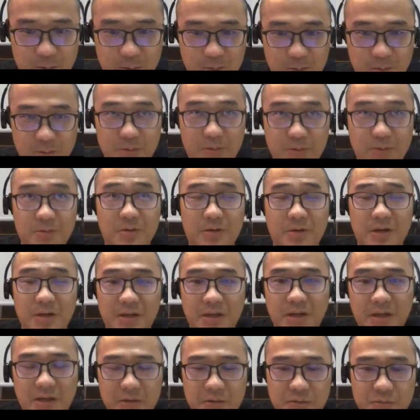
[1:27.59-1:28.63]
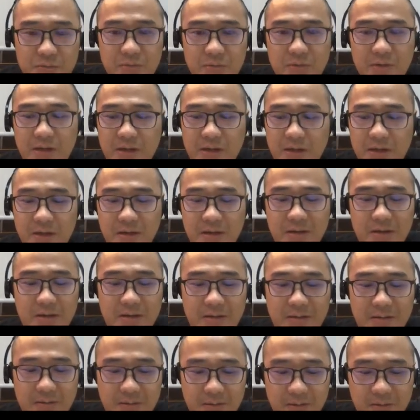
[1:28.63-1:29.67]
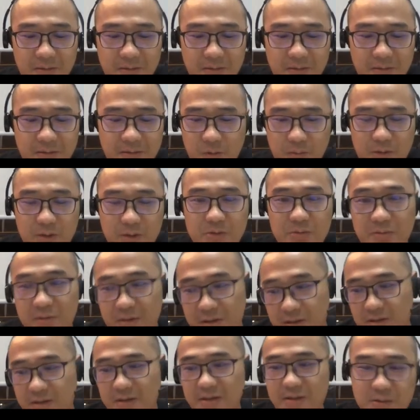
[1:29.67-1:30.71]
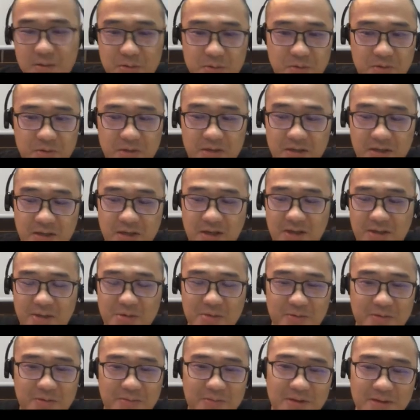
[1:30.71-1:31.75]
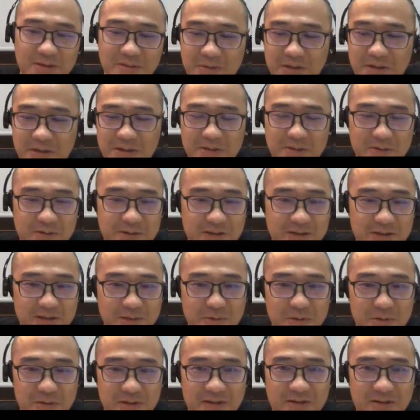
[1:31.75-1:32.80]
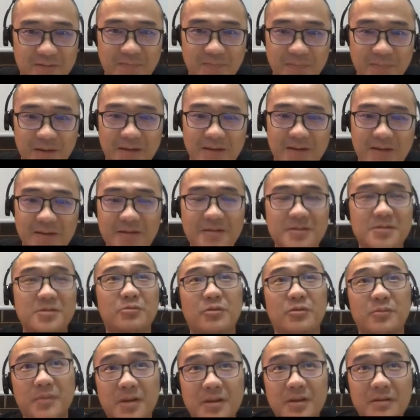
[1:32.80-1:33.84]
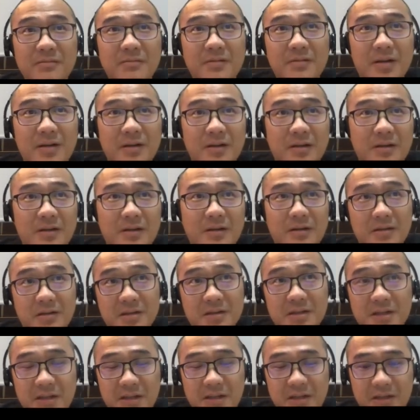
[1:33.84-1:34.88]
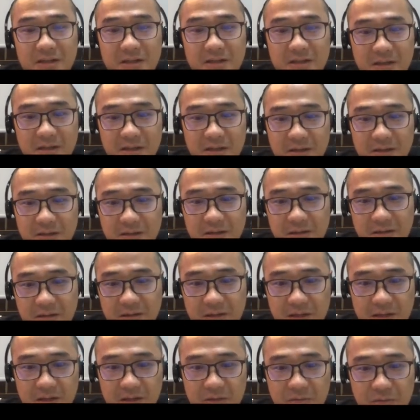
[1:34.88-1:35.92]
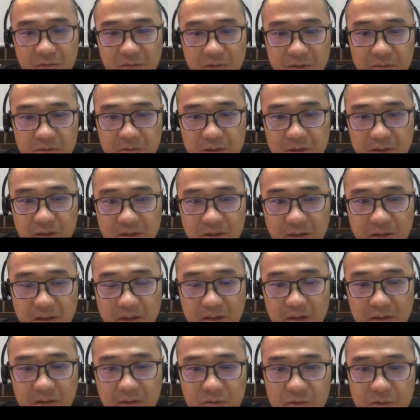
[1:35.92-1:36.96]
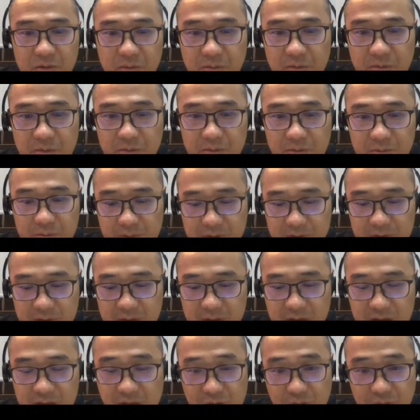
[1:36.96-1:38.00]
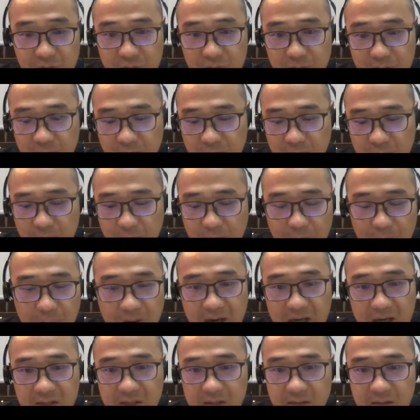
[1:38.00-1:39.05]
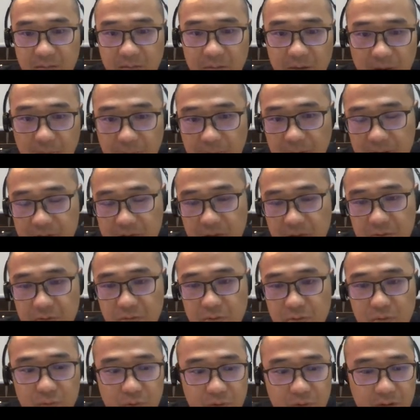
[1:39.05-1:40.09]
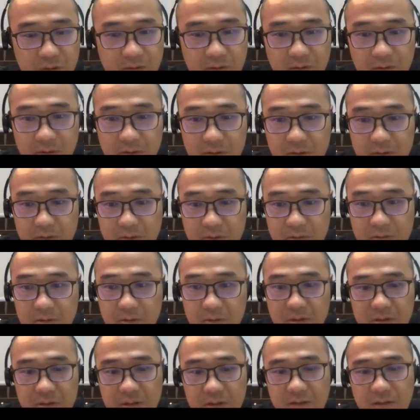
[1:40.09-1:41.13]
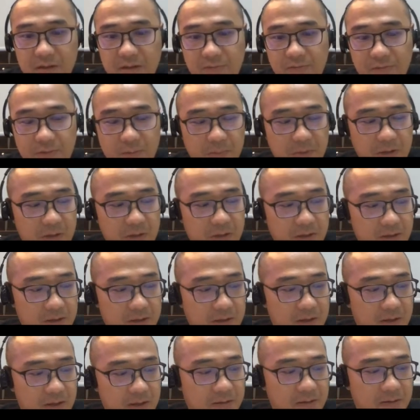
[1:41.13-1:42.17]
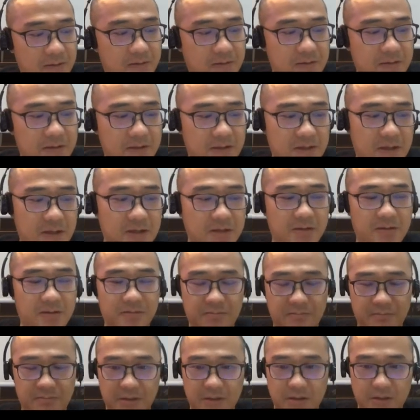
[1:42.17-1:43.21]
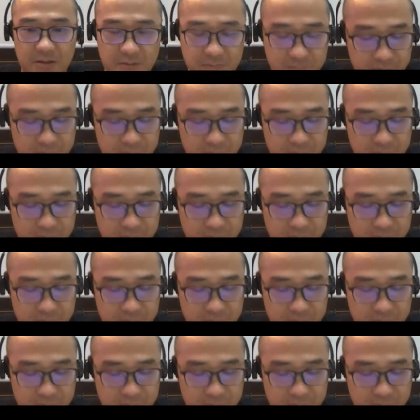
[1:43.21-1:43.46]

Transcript: 说很大的数据量啊，我们的数据量可能属于现在属于比较偏小的一些状态。但是我们呃核心的一些业务流程全部是在应用。p y t h o n 啊 p y t h o n 去做的，所以说这一方面可能跟其他的呃